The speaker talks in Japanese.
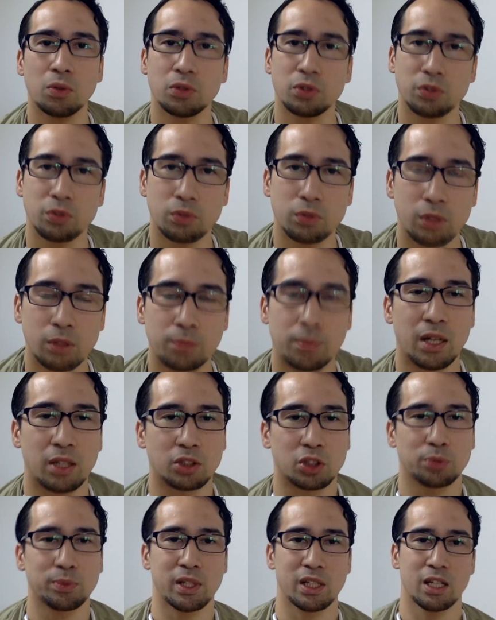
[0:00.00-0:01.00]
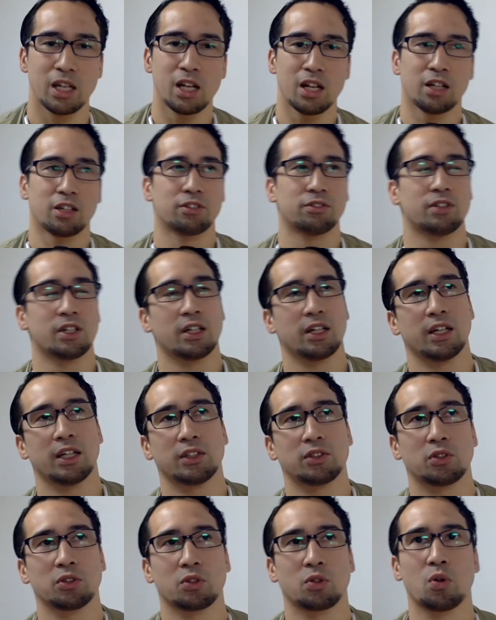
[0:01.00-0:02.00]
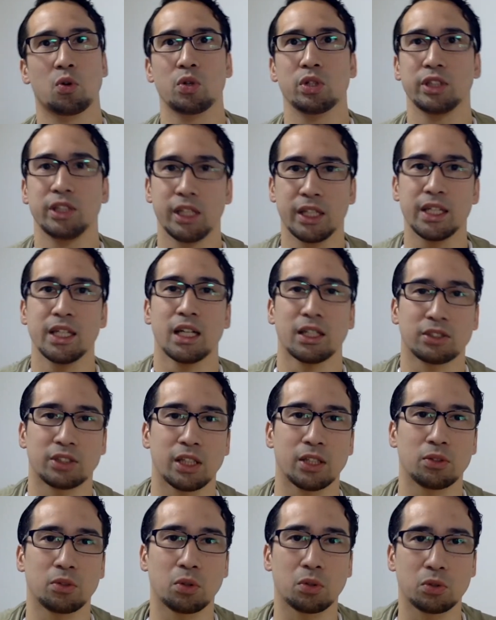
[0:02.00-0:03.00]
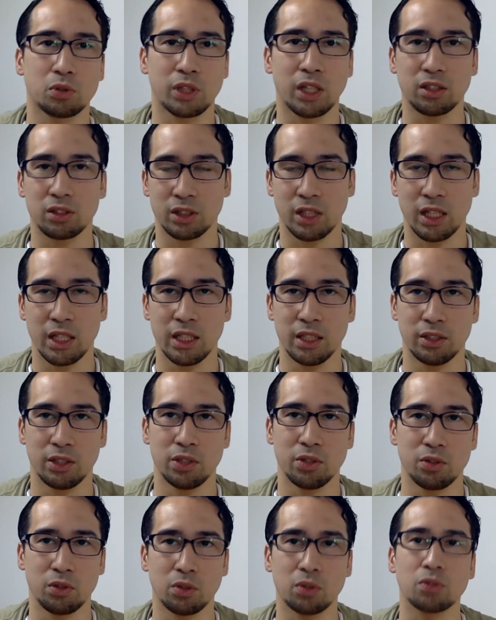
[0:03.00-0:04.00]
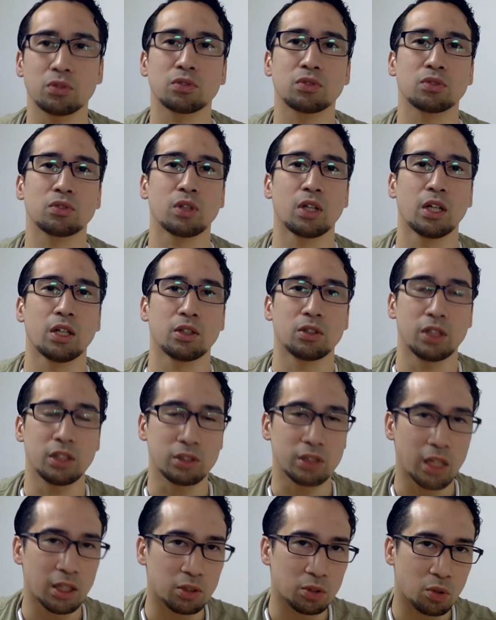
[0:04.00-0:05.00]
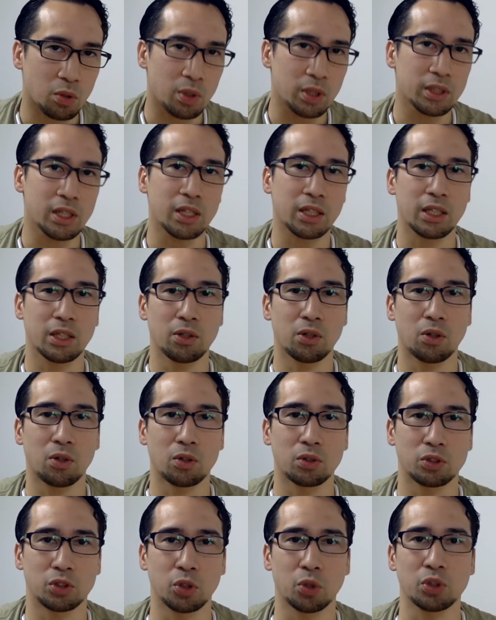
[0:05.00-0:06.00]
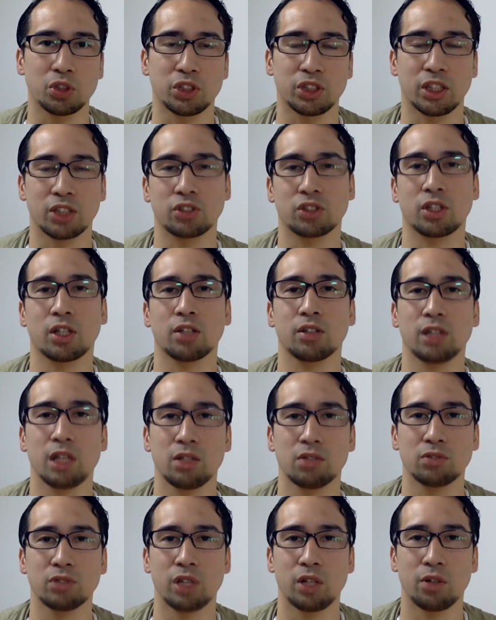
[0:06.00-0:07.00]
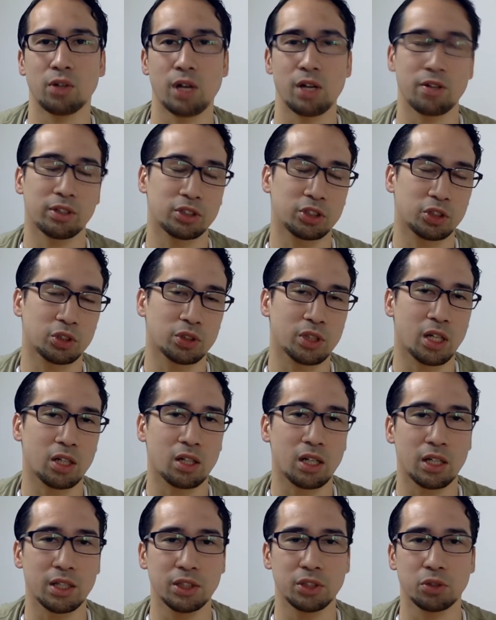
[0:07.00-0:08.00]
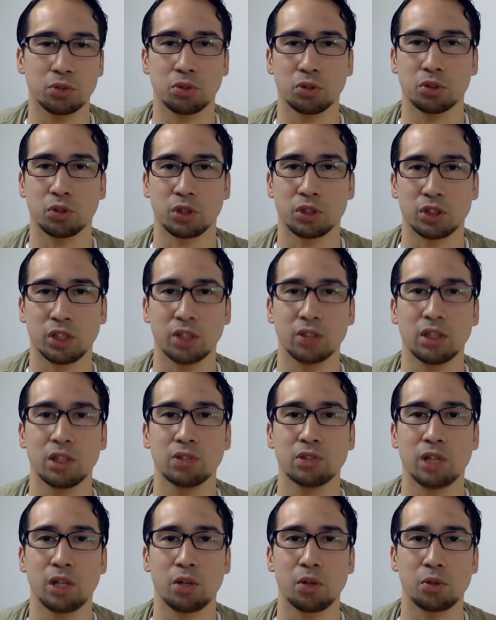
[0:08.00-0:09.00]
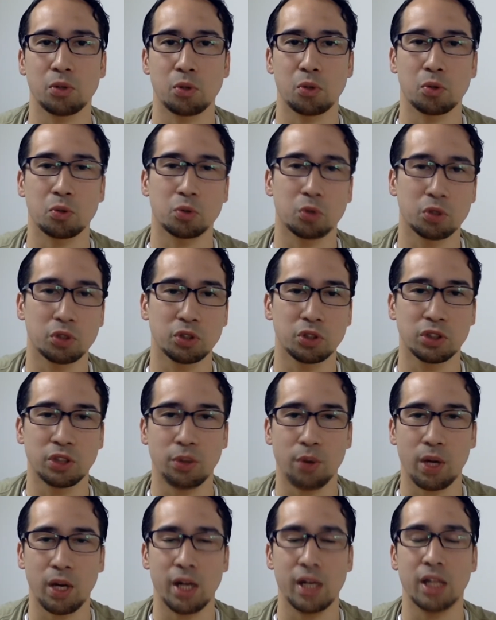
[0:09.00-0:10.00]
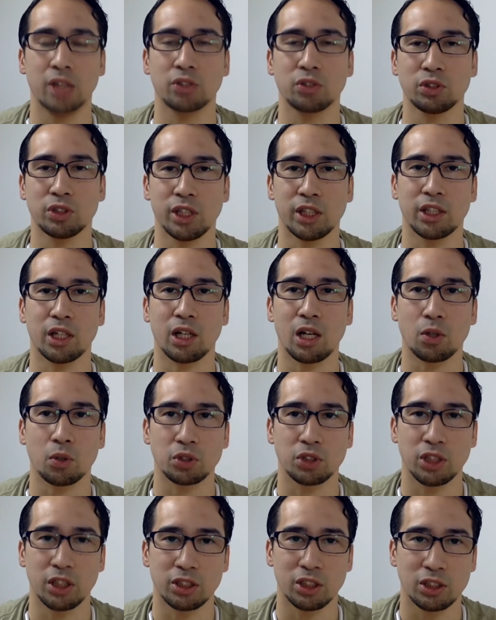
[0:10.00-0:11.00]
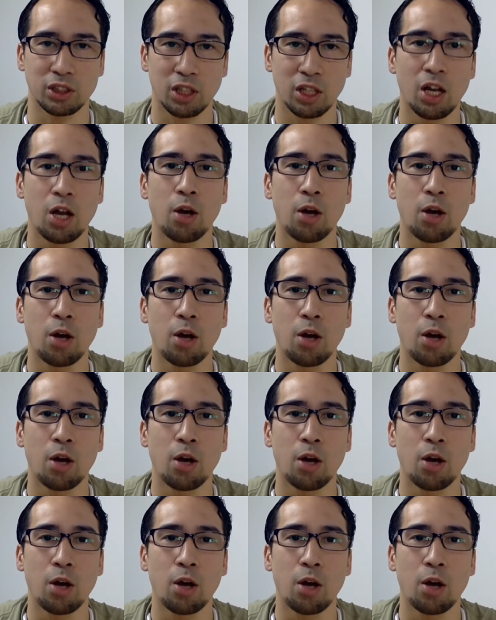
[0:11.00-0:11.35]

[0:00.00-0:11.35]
法まあ、つまり、えーと、合理的な説得だったりっていうのを一体どれだけの上司が使ってるんだろうあるいは中間管理職の人が使ってるんだろうということについて分かりやすいデータがこちらです。